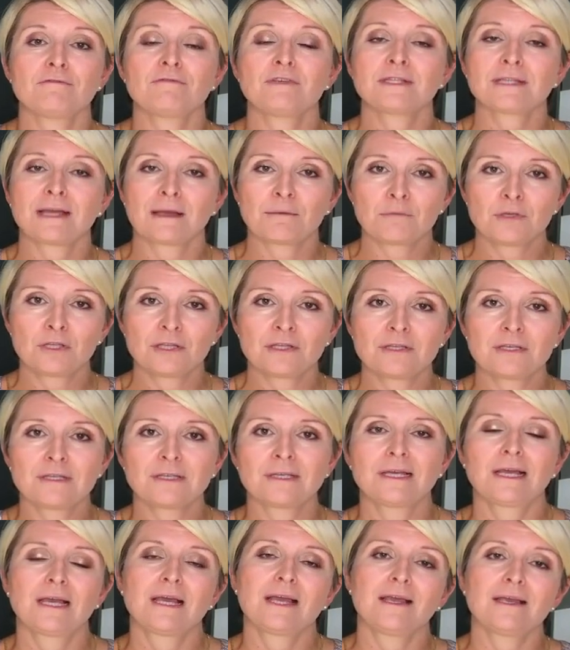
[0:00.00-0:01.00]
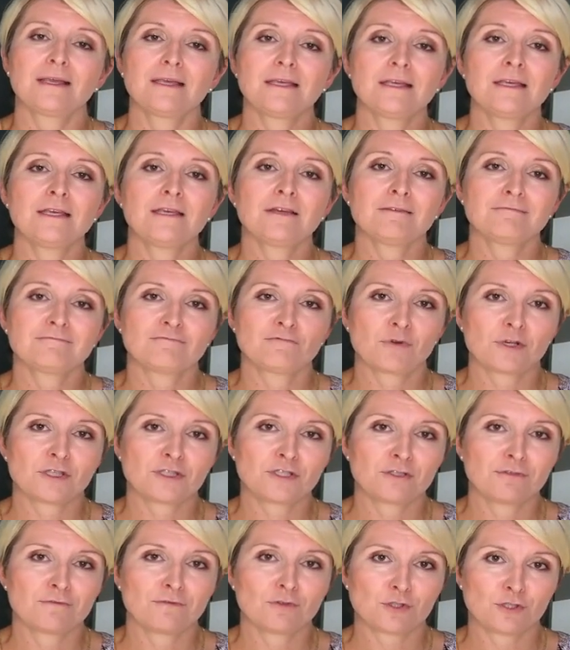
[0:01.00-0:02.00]
witaminy i
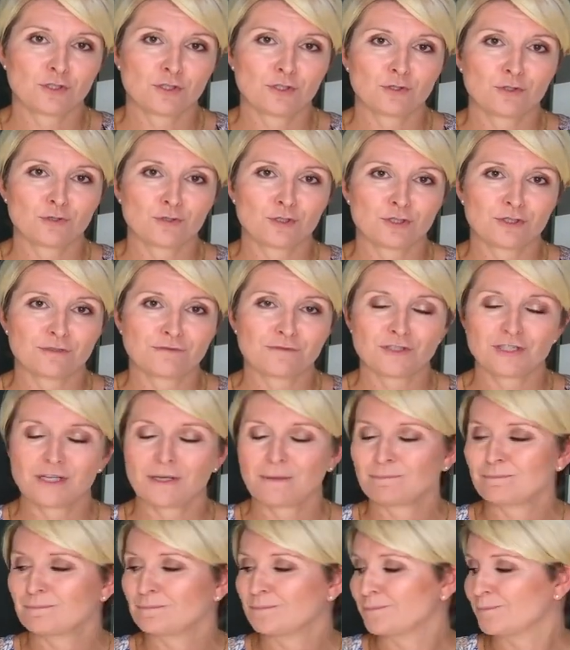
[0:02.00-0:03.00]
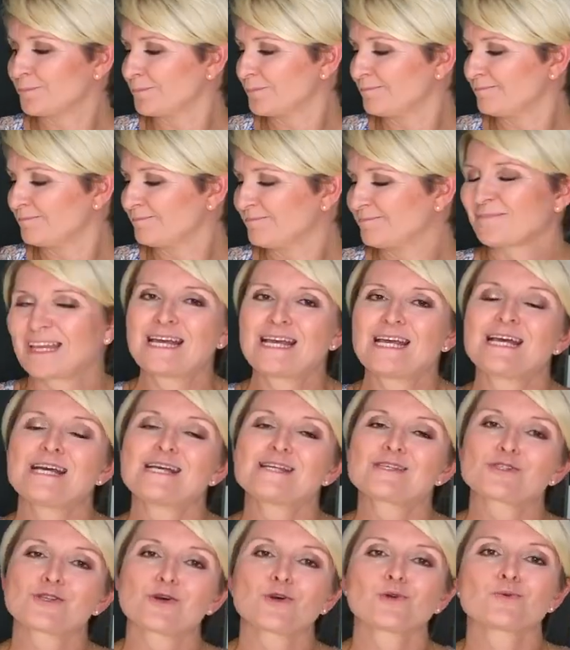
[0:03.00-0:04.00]
właściwości odżywcze.
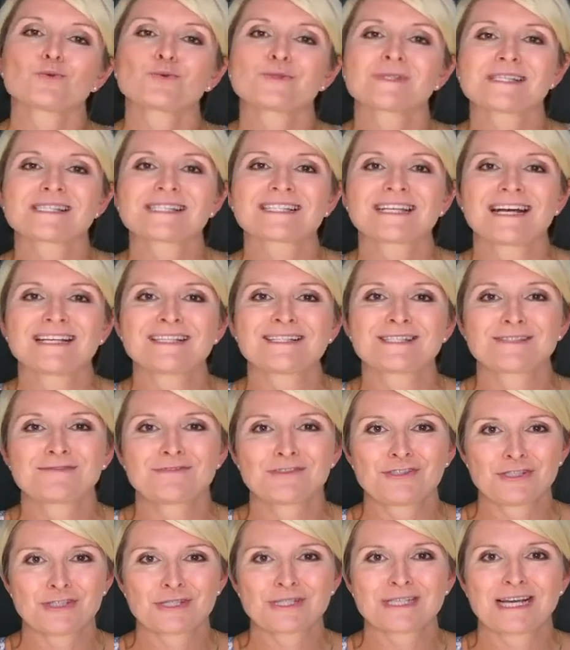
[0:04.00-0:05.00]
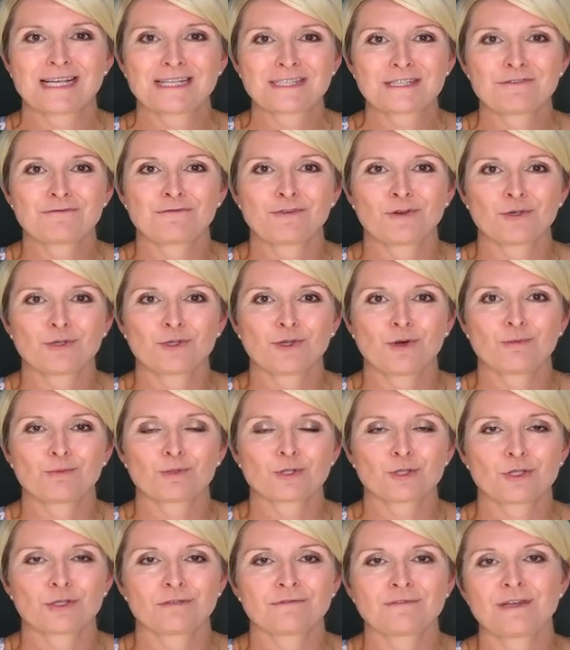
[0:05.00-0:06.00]
Sok uzyskany z wyciskarki
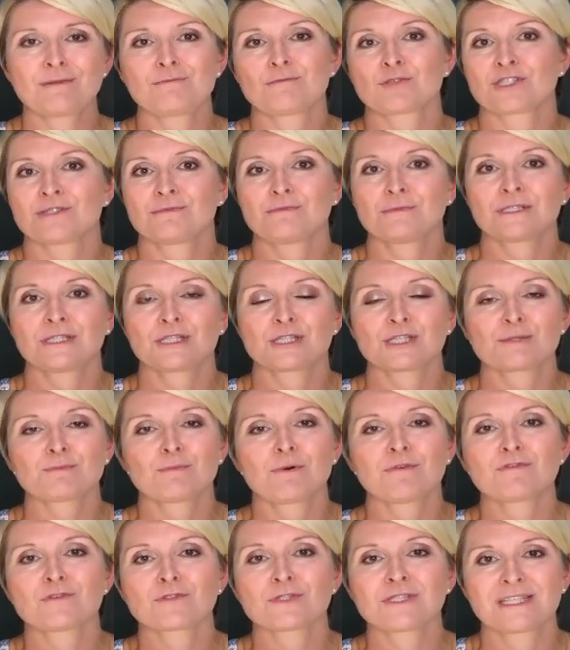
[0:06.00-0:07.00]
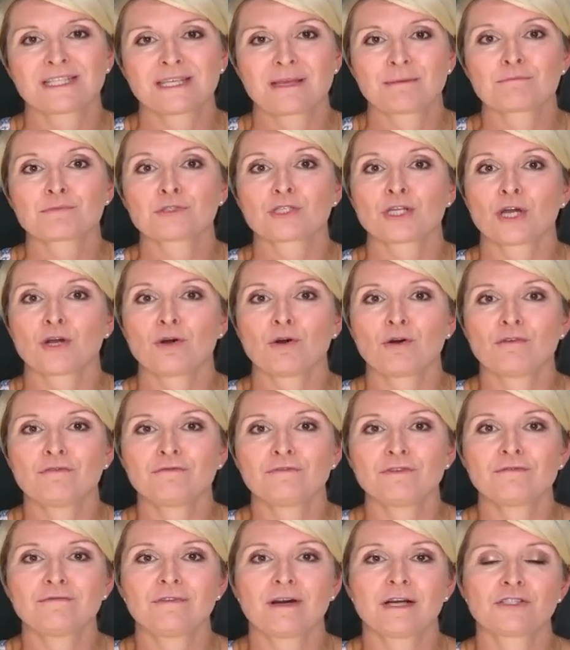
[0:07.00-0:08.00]
wolnoobrotowej możemy też z powodzeniem
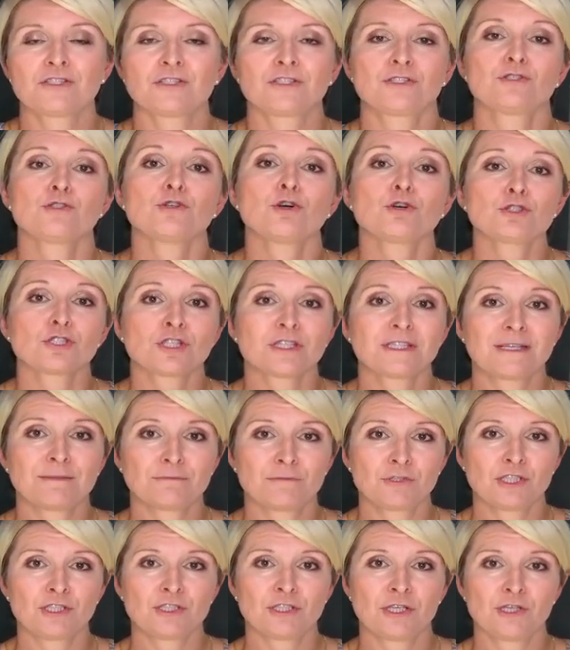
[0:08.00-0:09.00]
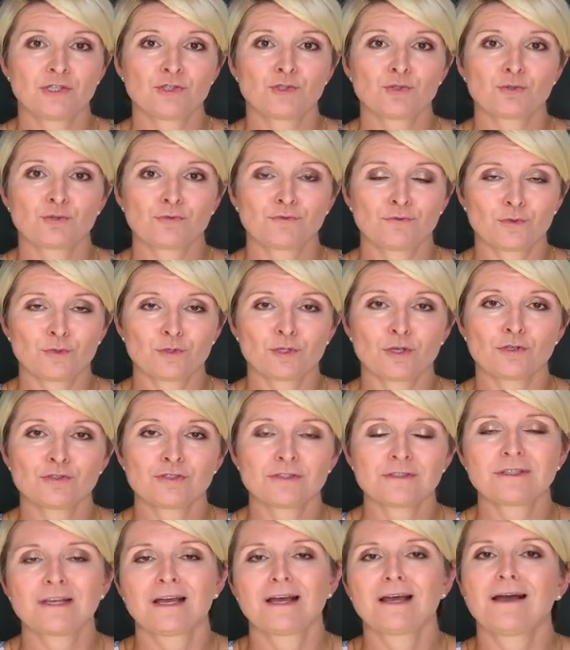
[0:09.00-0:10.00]
przechowywać do 72
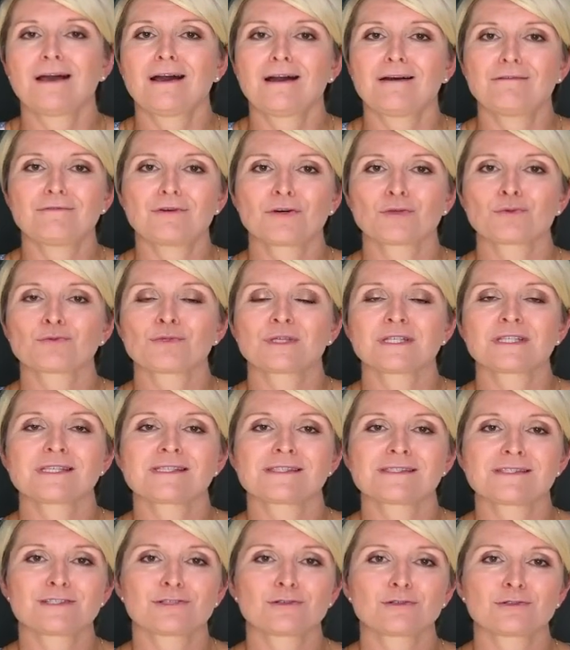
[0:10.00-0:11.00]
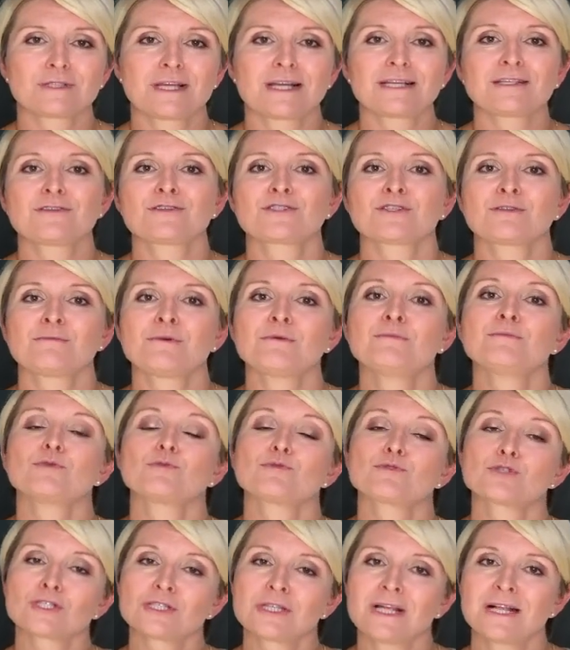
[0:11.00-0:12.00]
godzin, a warunek jest tylko taki, żeby był
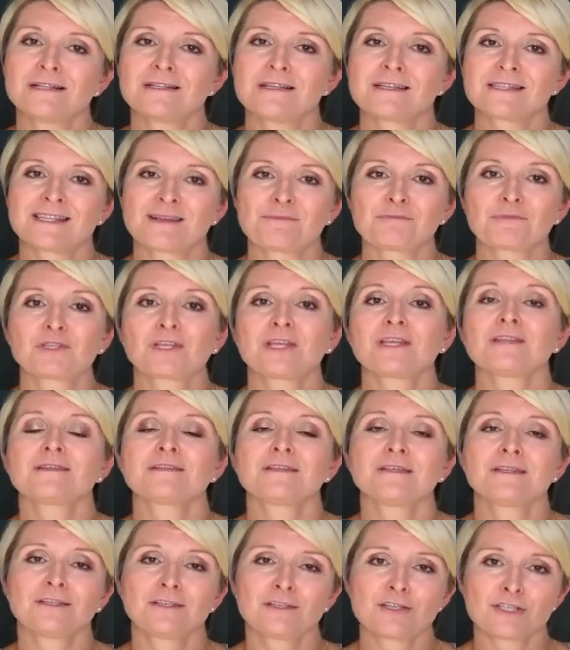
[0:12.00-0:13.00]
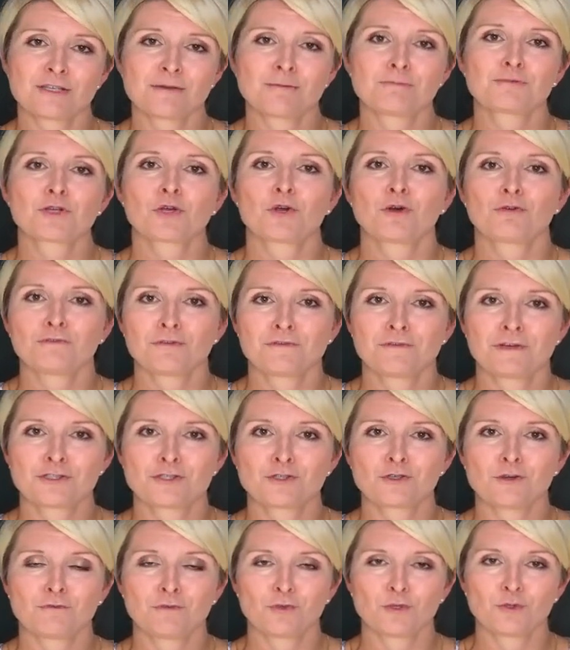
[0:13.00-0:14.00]
szczelnie zamknięty i żeby przechowywać
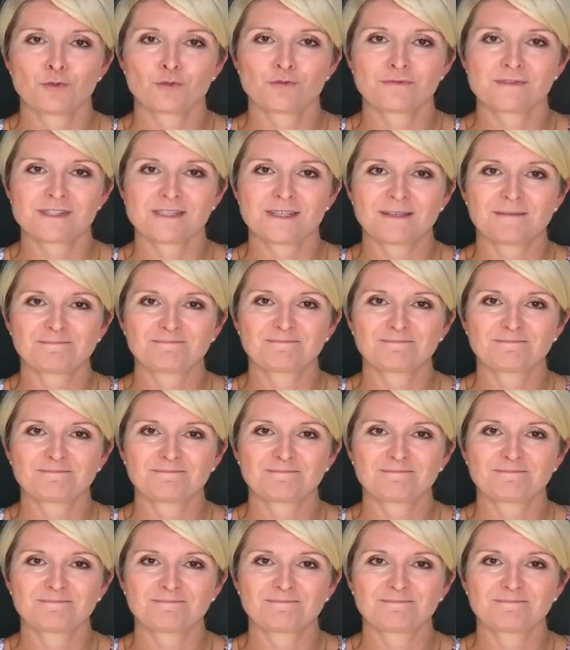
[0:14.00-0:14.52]
go w lodówce.